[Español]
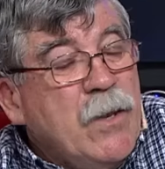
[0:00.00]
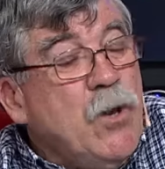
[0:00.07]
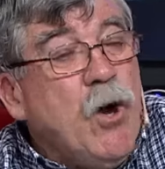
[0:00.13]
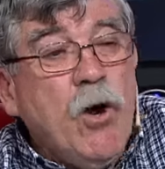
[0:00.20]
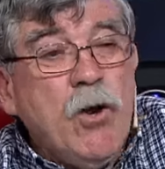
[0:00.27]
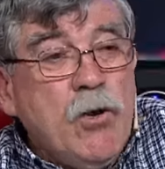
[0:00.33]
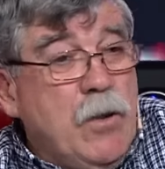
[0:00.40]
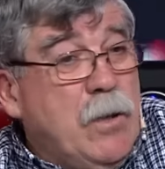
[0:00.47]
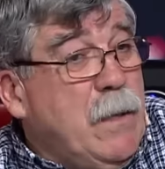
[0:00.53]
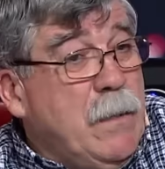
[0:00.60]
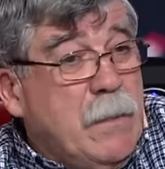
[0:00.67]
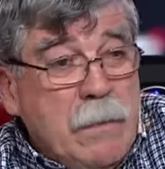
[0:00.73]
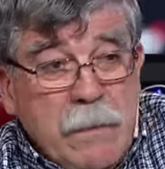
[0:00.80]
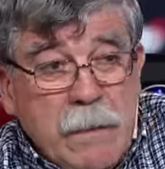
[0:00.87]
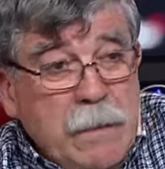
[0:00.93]
No, no, en,
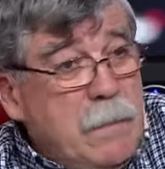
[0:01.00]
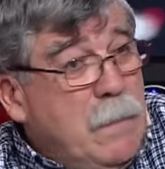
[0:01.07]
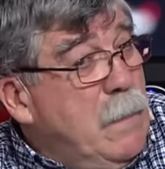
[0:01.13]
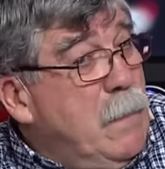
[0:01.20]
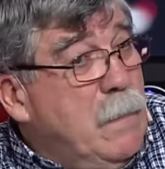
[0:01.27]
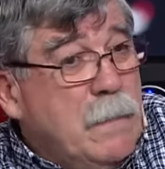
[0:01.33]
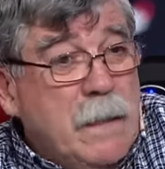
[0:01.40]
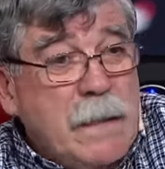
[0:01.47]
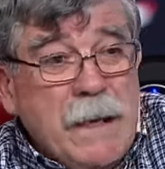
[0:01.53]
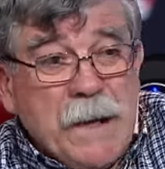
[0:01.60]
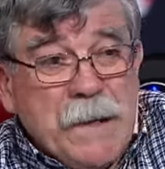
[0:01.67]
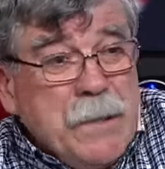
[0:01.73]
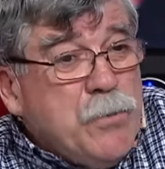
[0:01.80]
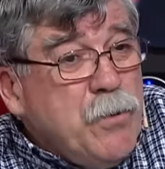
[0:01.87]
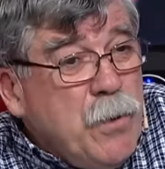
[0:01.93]
eh, eh, Siempre en,
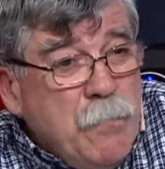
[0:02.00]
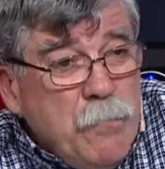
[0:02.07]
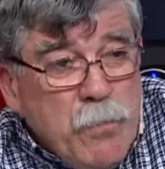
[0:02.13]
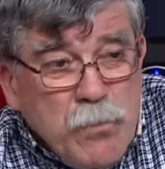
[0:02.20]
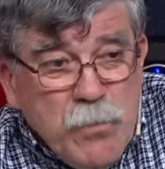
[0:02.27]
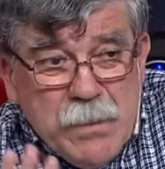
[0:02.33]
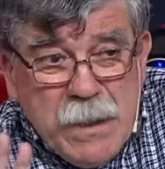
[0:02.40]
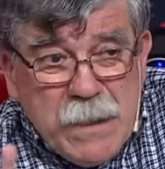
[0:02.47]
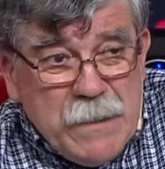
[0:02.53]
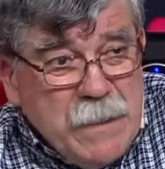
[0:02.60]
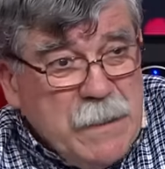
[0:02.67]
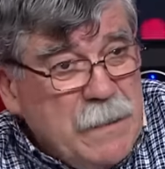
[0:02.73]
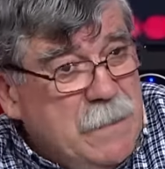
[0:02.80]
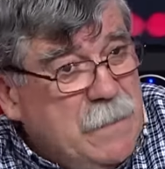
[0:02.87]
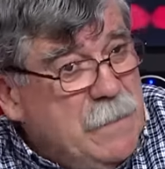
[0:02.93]
el resto del mundo es
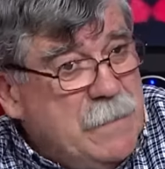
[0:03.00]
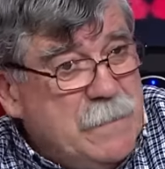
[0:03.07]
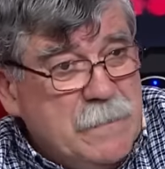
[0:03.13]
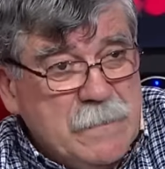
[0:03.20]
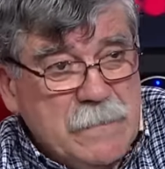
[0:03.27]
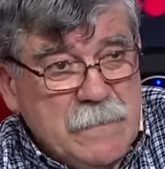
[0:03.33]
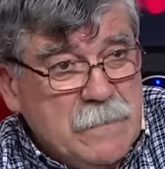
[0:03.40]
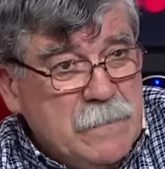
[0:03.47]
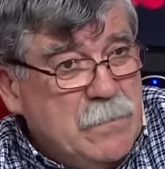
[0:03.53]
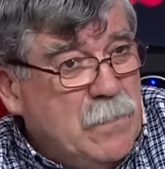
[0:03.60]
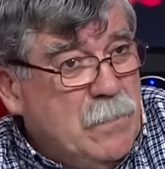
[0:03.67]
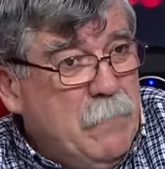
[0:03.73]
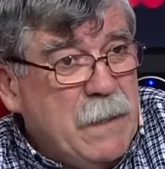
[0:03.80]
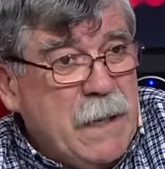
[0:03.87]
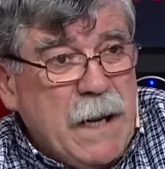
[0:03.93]
así. Es así. Solo
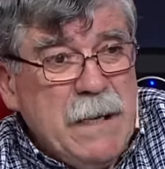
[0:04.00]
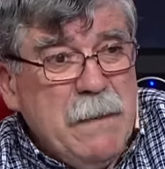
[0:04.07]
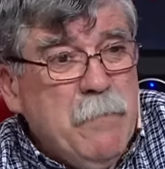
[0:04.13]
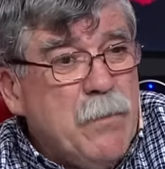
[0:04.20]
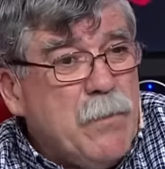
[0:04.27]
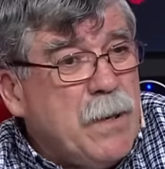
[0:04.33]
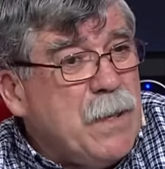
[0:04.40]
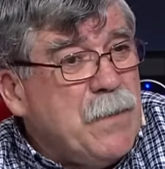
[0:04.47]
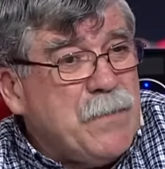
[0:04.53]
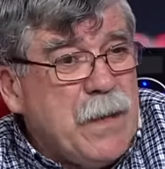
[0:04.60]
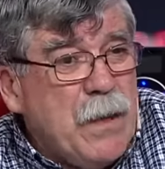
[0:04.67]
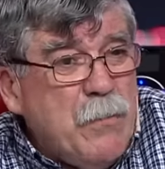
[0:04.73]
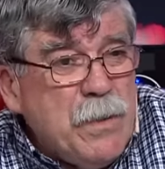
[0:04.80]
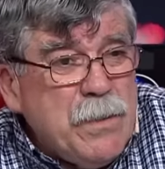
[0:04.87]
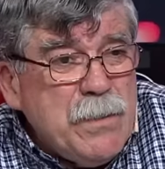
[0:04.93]
Los mecanismos
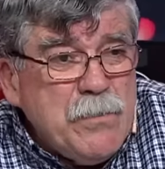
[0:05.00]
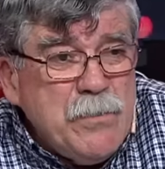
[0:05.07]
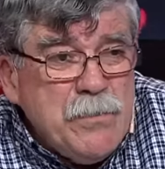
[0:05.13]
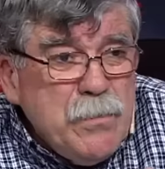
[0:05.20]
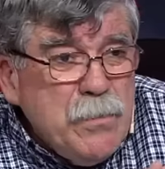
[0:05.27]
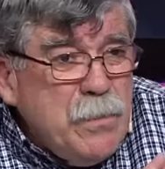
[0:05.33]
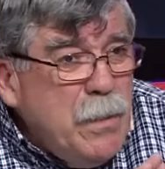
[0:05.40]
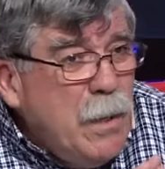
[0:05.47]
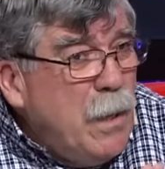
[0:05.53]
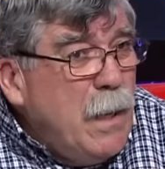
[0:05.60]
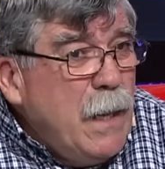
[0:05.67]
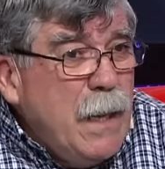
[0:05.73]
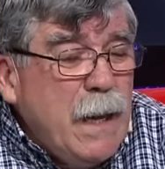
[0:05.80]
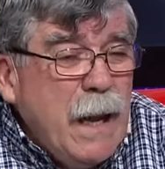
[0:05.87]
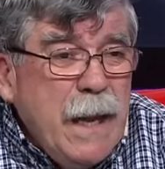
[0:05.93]
registradores, mm.
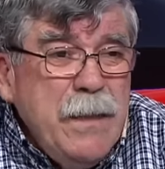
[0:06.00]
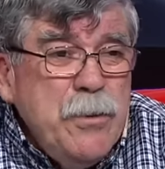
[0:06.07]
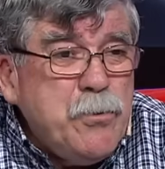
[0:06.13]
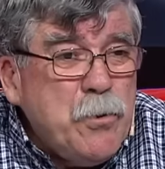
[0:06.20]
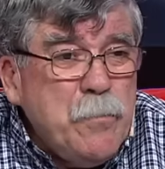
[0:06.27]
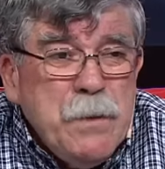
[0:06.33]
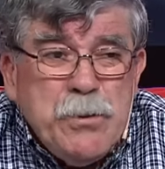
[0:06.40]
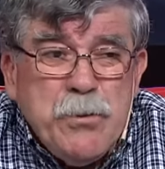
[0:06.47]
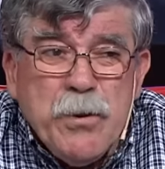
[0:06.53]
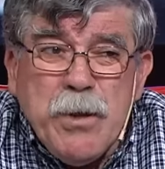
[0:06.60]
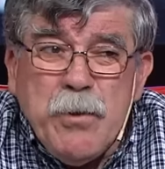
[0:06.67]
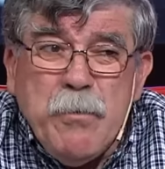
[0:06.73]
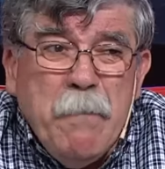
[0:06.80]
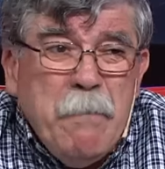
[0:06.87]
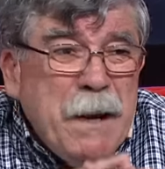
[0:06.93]
hay instrumentos
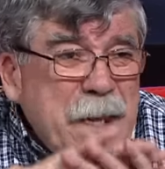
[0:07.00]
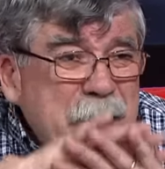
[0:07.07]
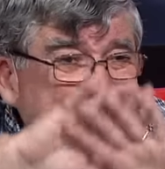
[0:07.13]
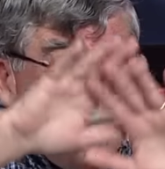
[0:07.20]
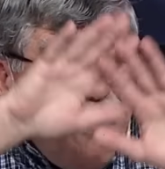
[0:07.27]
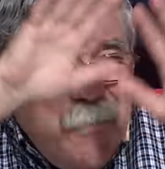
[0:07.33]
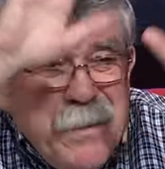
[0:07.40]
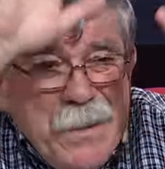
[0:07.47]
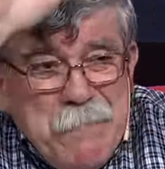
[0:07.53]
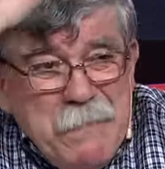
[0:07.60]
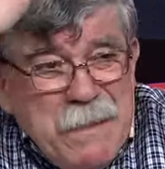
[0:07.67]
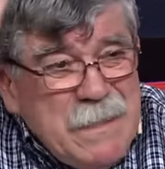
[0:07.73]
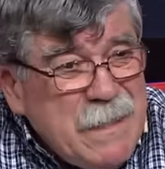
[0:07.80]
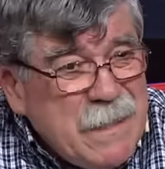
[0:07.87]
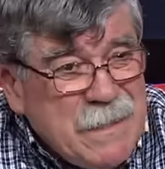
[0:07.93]
que no han variado desde
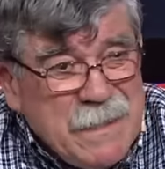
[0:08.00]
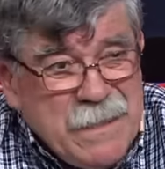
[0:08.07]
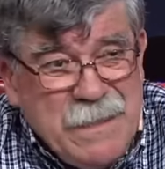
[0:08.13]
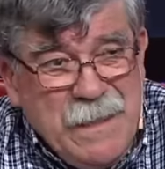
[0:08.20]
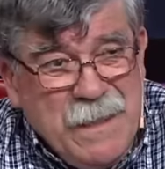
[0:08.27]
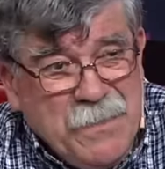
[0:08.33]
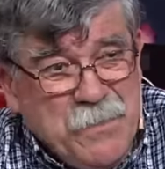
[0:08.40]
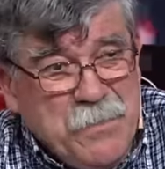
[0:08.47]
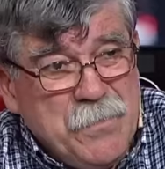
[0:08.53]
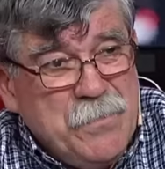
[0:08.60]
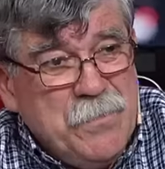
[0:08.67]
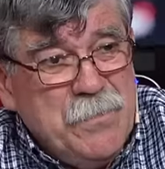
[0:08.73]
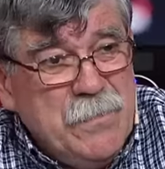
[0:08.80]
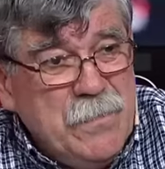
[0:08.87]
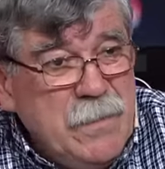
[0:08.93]
1700
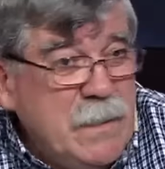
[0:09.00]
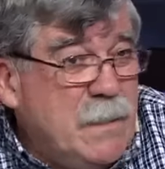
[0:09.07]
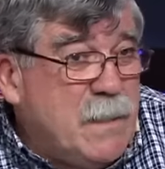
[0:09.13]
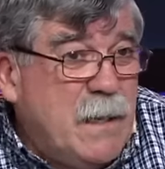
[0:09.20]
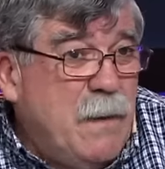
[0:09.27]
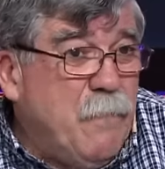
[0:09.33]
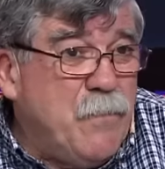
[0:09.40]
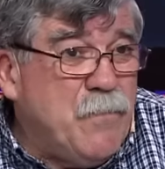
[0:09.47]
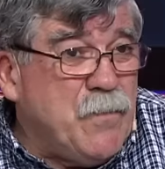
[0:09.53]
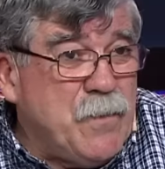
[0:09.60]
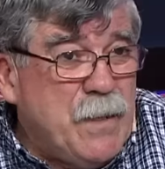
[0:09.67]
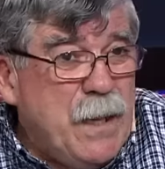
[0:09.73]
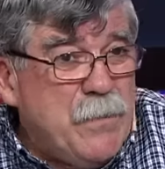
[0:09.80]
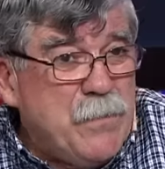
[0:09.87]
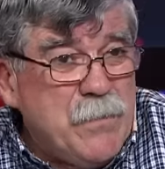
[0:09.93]
y siguen
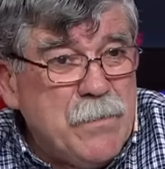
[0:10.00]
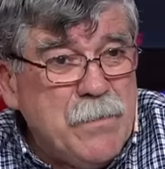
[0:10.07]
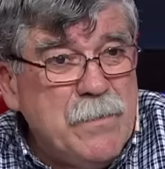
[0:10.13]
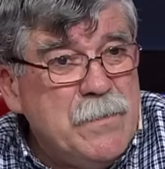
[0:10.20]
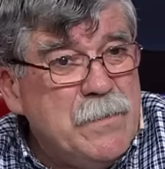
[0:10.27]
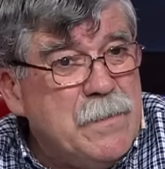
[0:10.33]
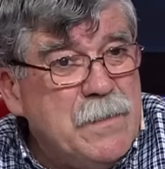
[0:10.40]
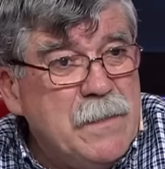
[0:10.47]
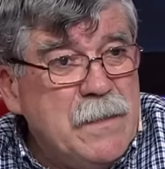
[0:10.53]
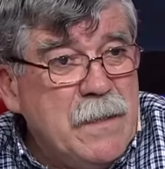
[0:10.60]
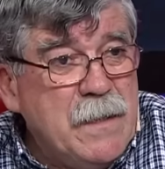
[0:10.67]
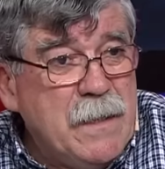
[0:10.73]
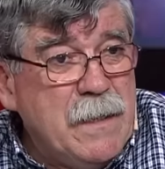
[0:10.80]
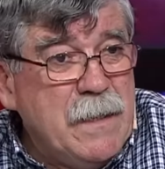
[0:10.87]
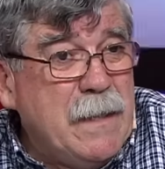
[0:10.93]
funcionando.
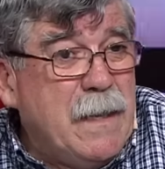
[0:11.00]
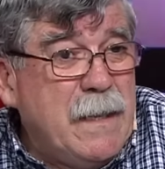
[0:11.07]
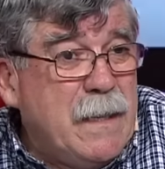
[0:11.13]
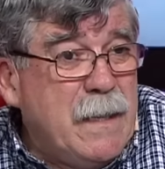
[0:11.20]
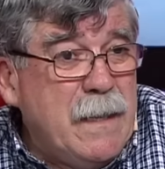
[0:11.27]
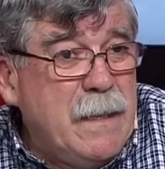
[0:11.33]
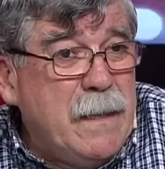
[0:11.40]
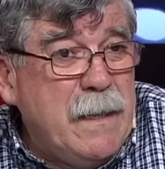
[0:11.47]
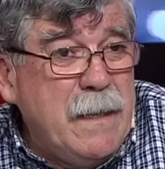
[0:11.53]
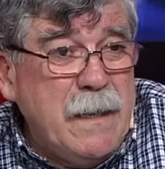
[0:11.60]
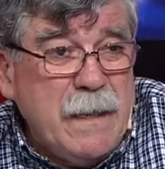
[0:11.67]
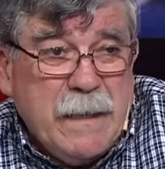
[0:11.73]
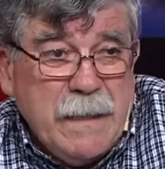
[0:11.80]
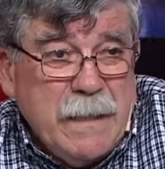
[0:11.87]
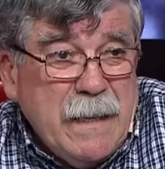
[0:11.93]
Claro. Y,
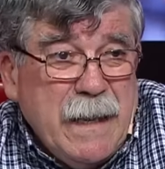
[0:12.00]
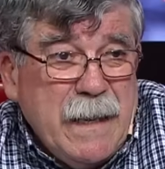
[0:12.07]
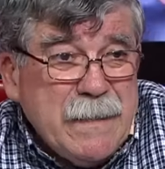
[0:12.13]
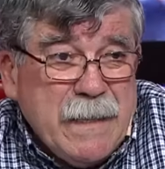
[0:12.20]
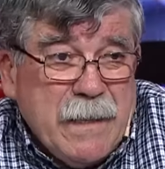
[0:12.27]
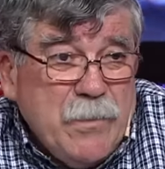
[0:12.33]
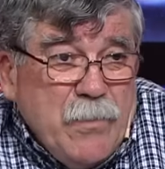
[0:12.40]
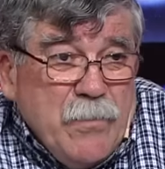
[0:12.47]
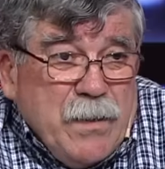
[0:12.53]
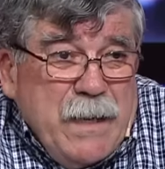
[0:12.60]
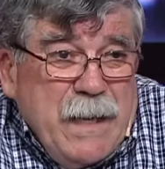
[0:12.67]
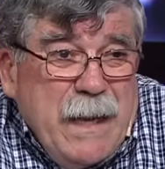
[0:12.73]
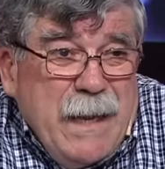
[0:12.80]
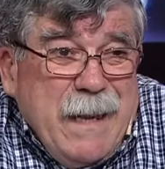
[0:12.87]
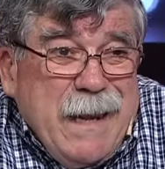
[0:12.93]
es que la
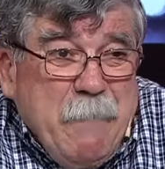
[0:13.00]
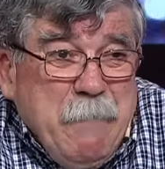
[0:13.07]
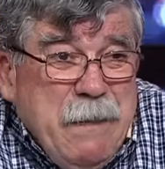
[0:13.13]
tecnología es la